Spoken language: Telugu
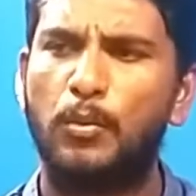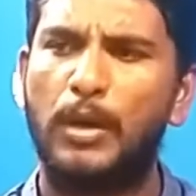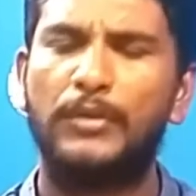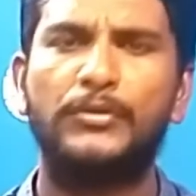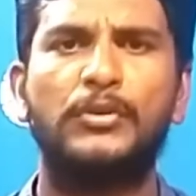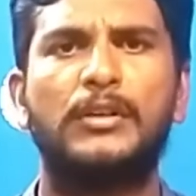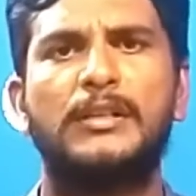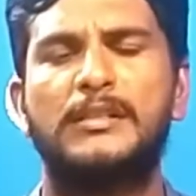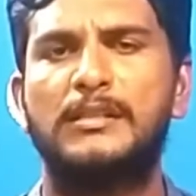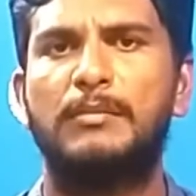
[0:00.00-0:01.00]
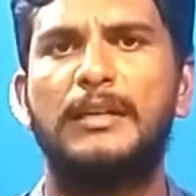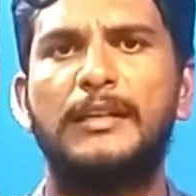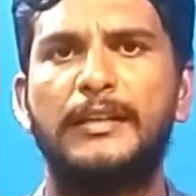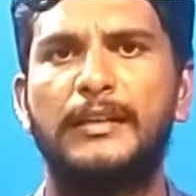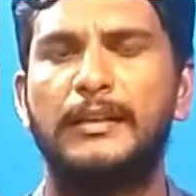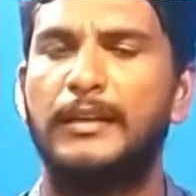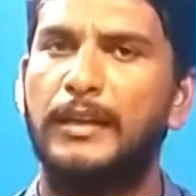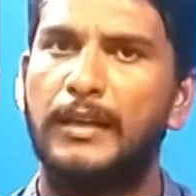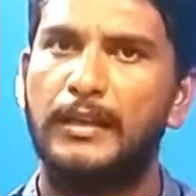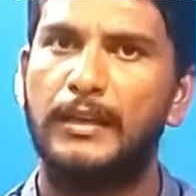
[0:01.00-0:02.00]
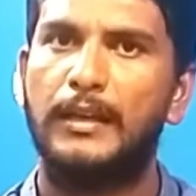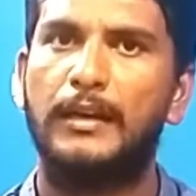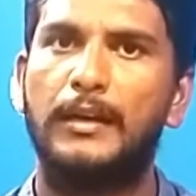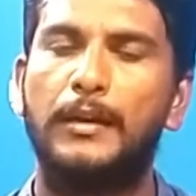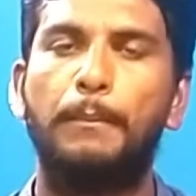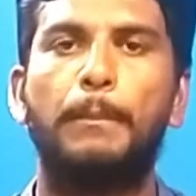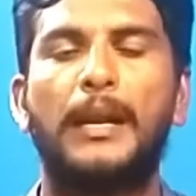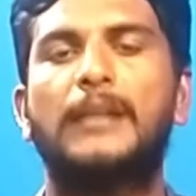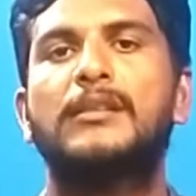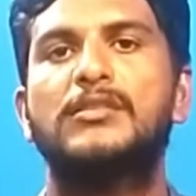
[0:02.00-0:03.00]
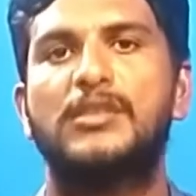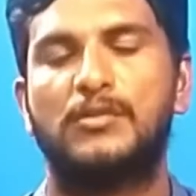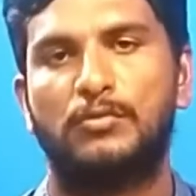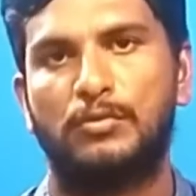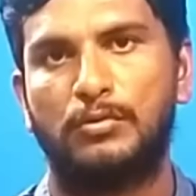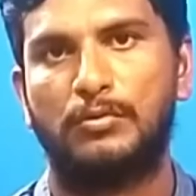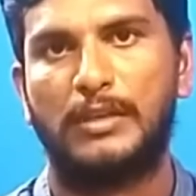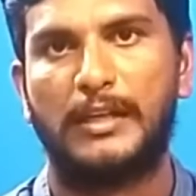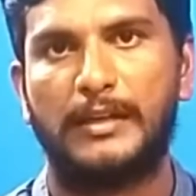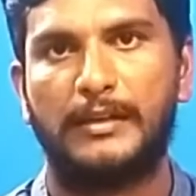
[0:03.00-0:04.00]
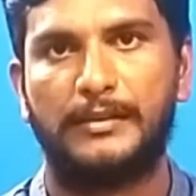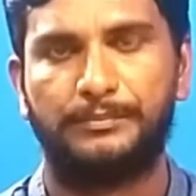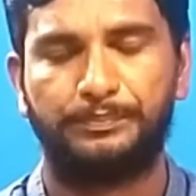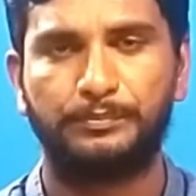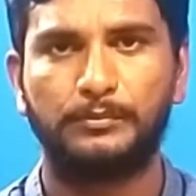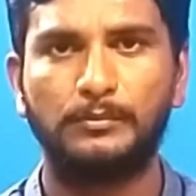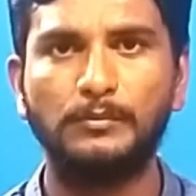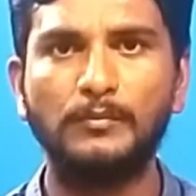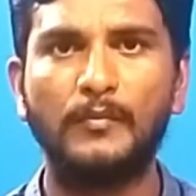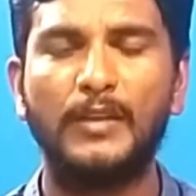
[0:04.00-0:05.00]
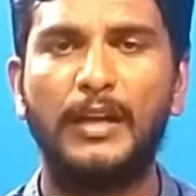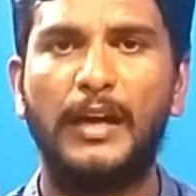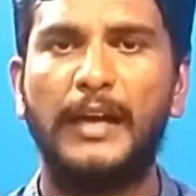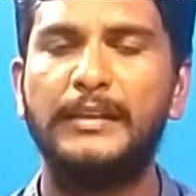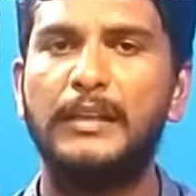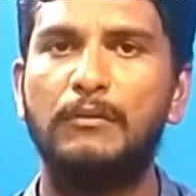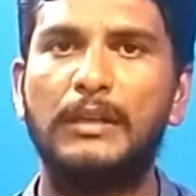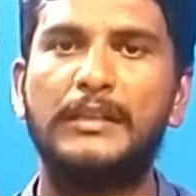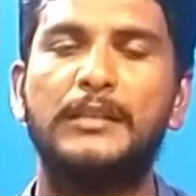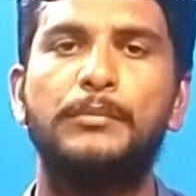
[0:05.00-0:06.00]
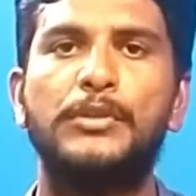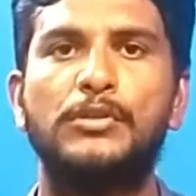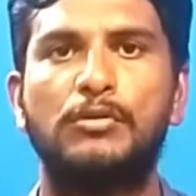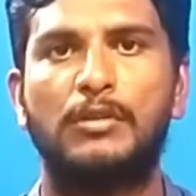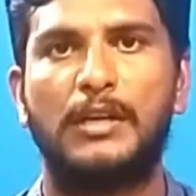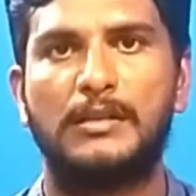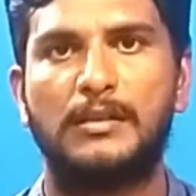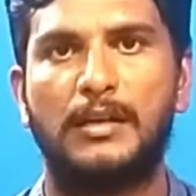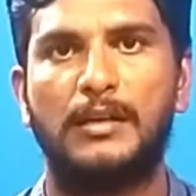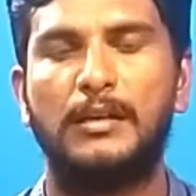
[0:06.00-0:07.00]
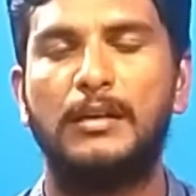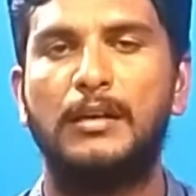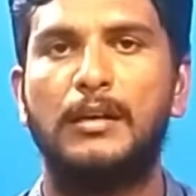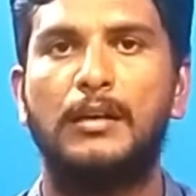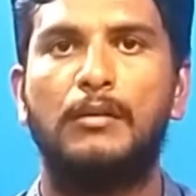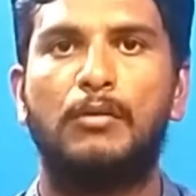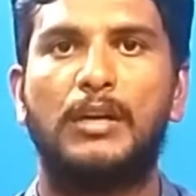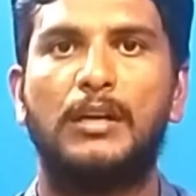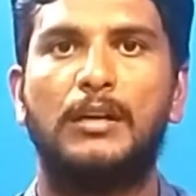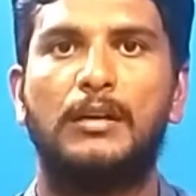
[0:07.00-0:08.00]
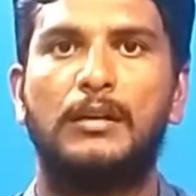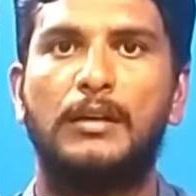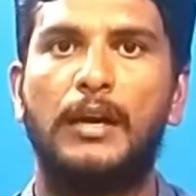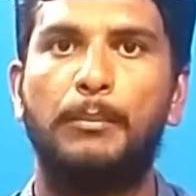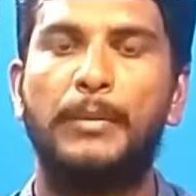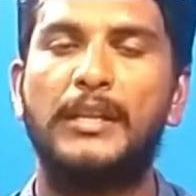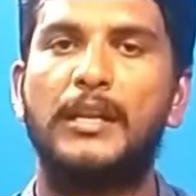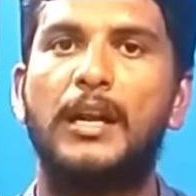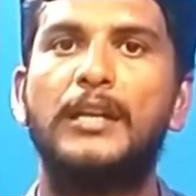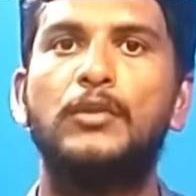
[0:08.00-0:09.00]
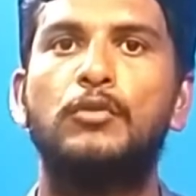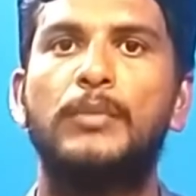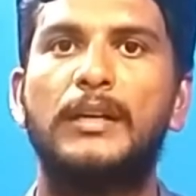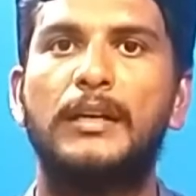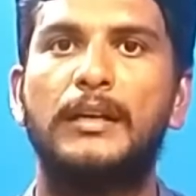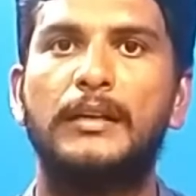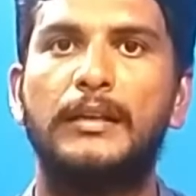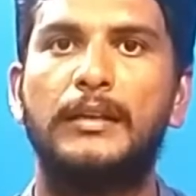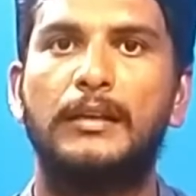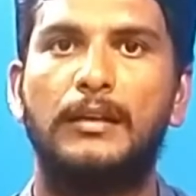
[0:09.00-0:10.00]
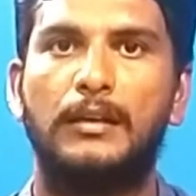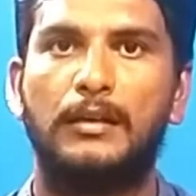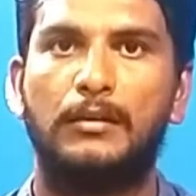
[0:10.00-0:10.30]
వాళ్ళిద్దరూ కలిసి మళ్ళీ ఇలా ప్రార్థన చేసుకుంటూ ఉన్నారంట అయితే వాళ్ళకి ఎప్పటి నుంచో ఒక ఆశ ఒక బ్రదర్ అనిల్ కుమార్ గారిని ఇంకా